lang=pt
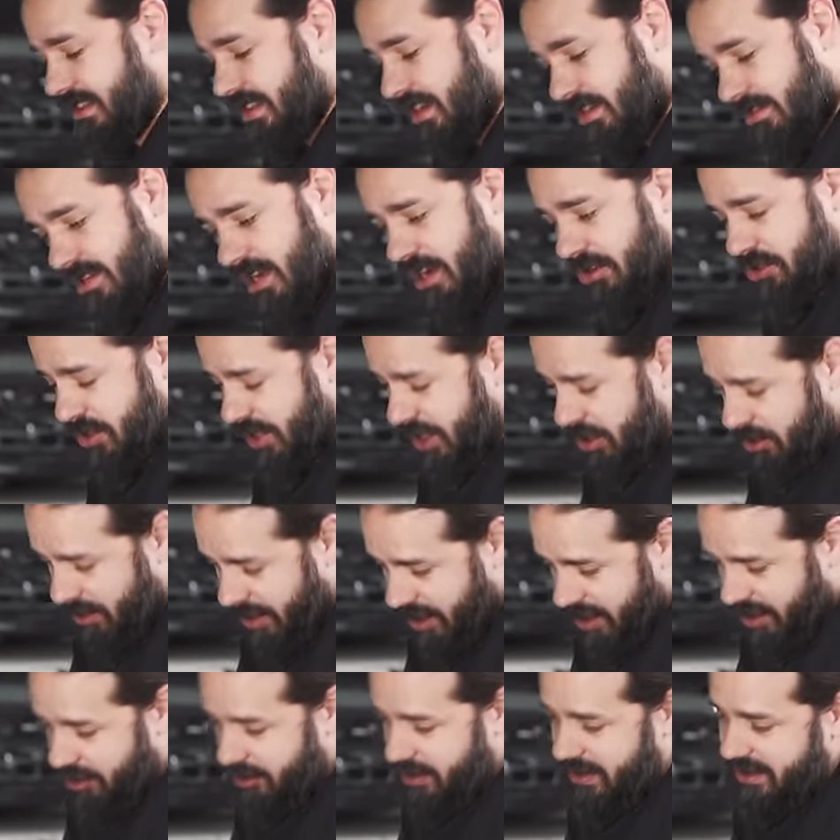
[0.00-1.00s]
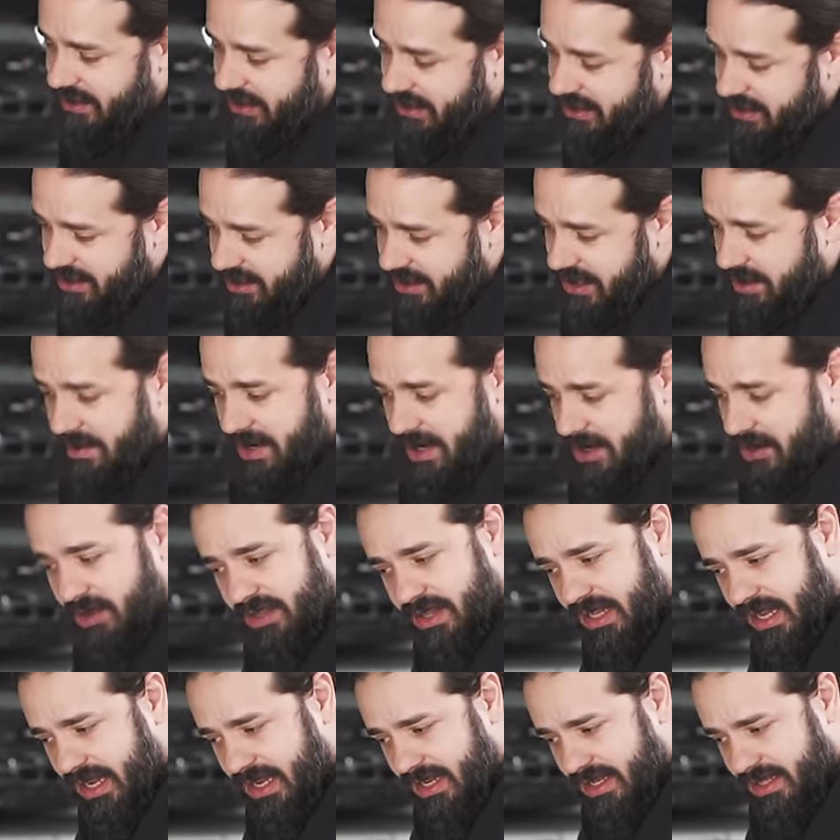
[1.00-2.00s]
É um carro já com uma quilometragem já bem
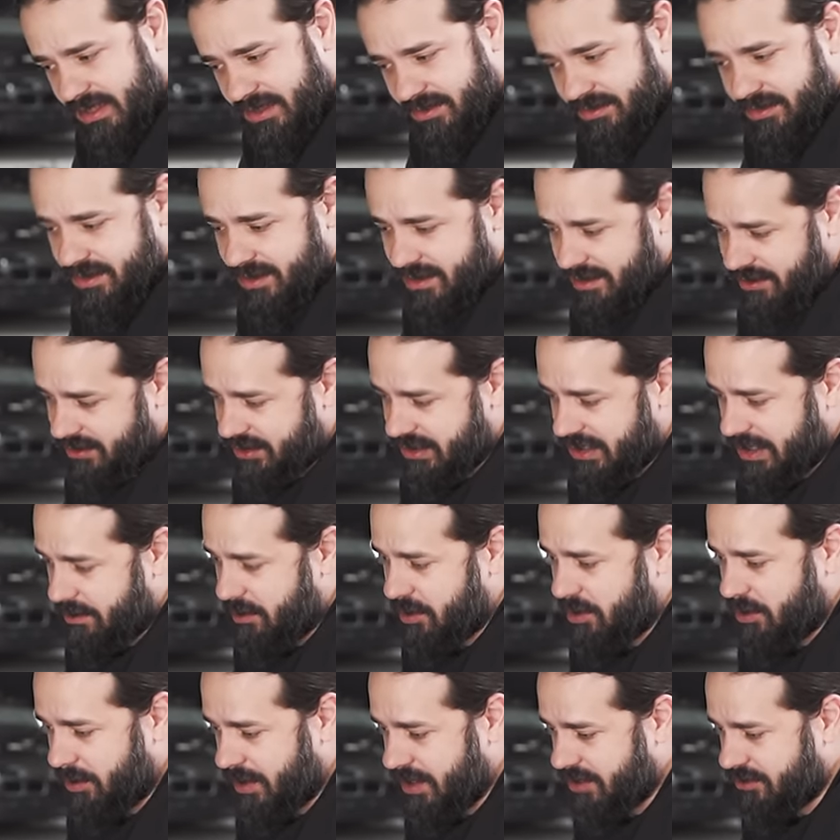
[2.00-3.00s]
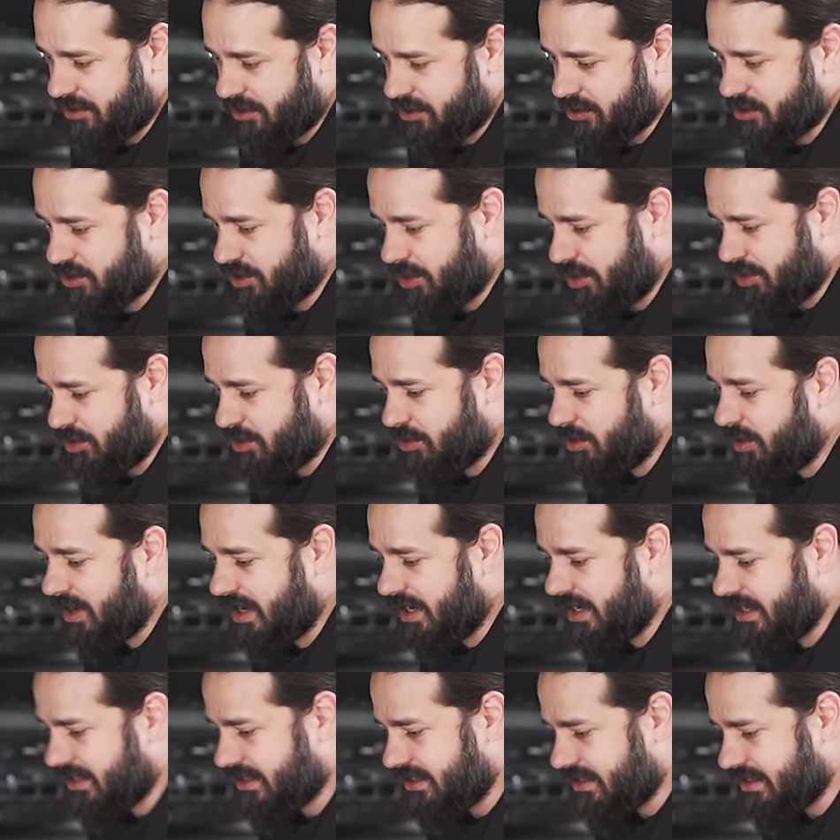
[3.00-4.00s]
rodada, você não sabe como é que foi o histórico
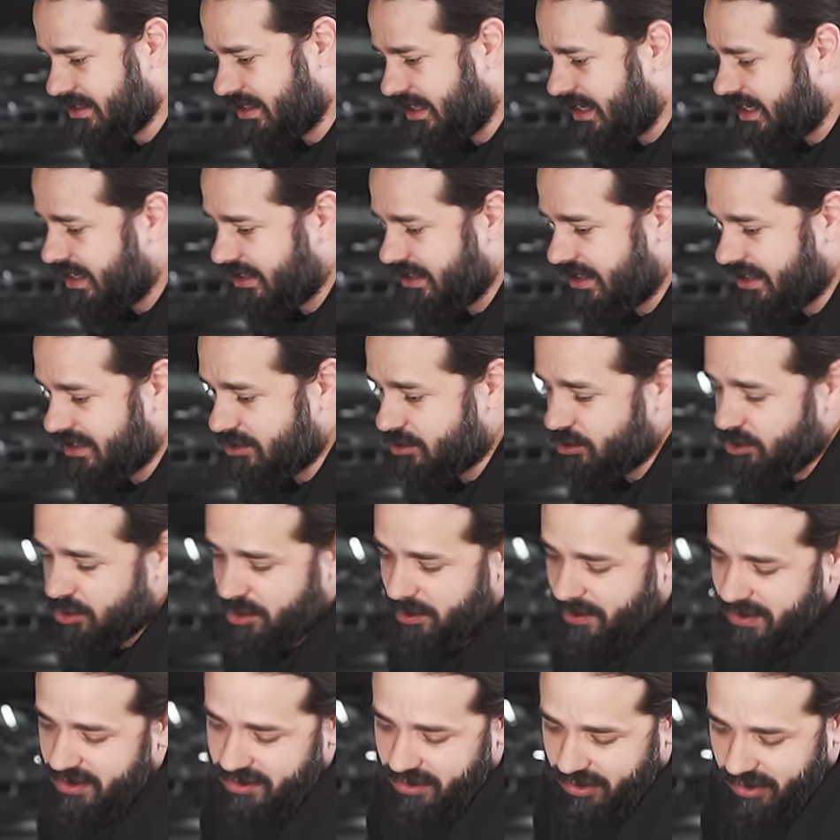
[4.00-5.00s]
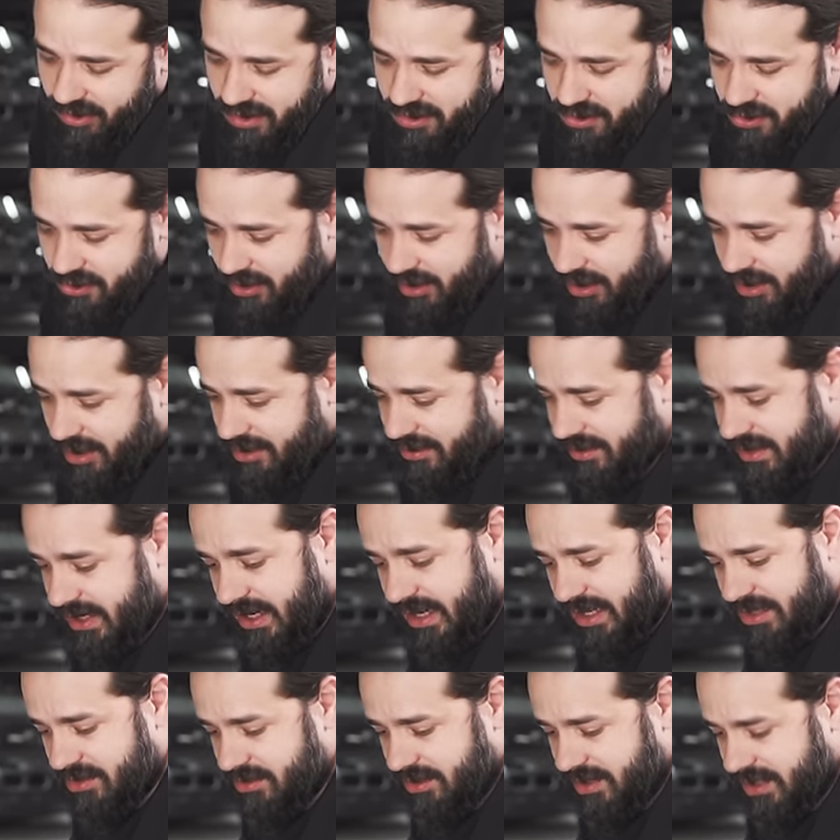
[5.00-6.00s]
antes, né, das últimas trocas de óleo, que
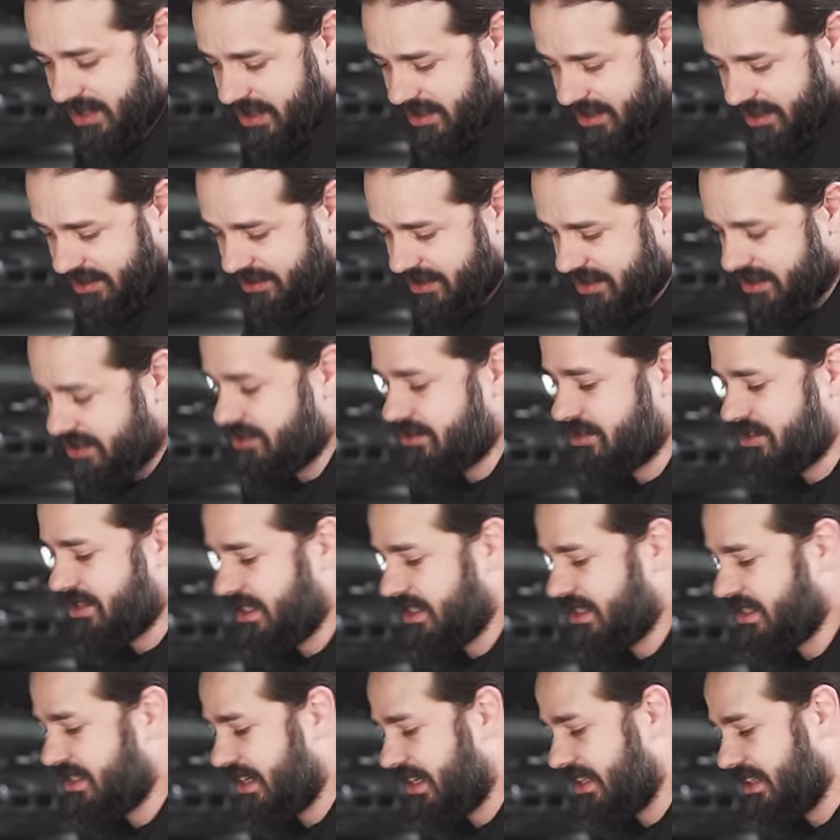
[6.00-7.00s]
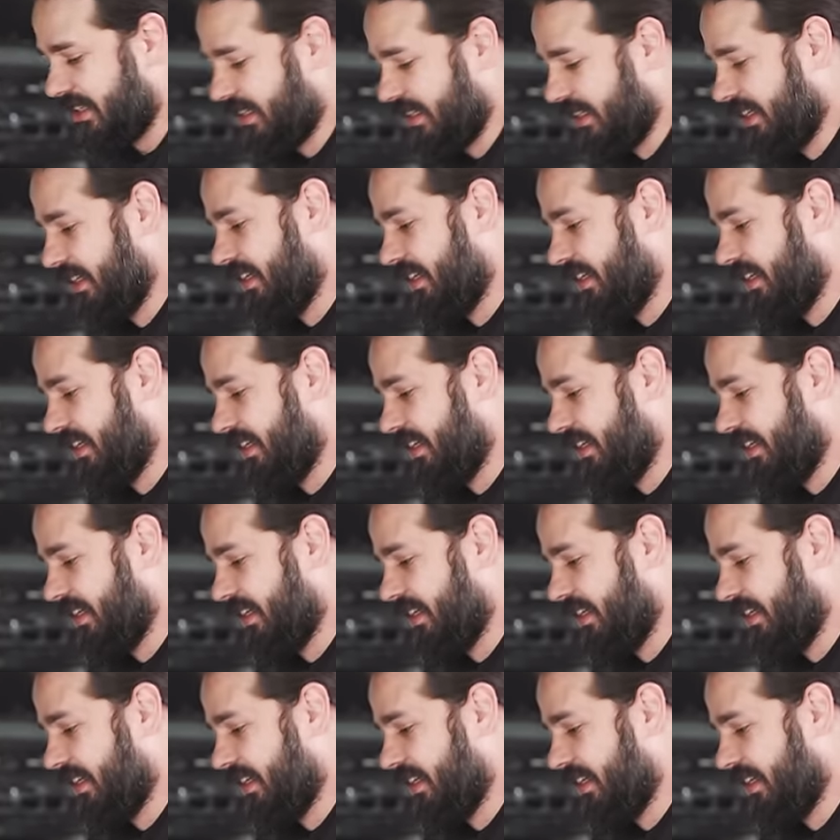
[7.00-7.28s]
gasolina estava sendo utilizada.